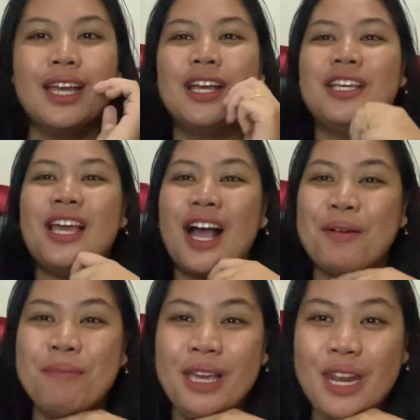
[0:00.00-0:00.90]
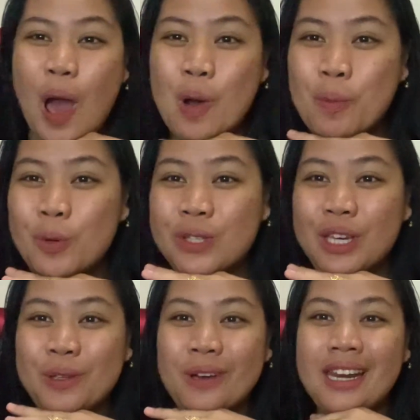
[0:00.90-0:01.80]
yang bikin aku pusing
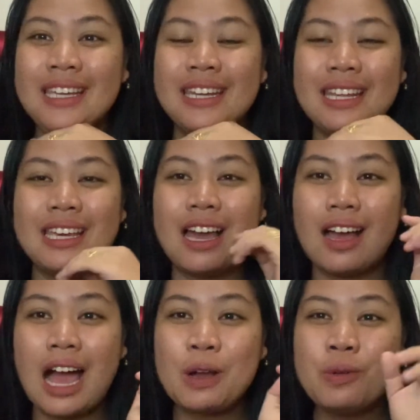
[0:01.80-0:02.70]
itu kan gini aku